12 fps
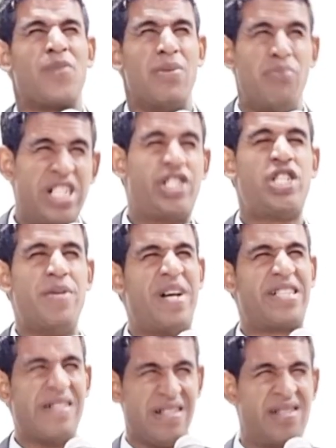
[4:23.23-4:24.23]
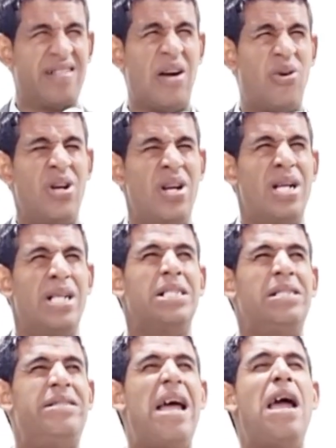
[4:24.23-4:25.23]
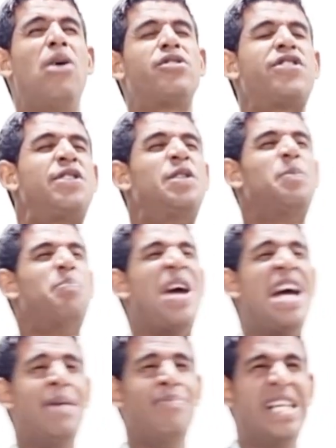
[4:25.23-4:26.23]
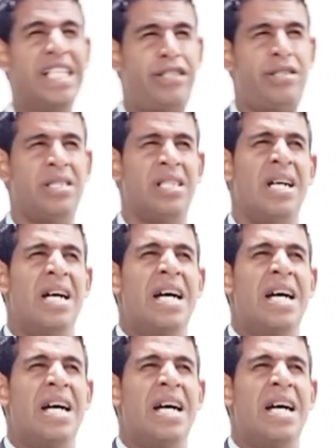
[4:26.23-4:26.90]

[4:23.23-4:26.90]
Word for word: Me chama a atenção: Deus permite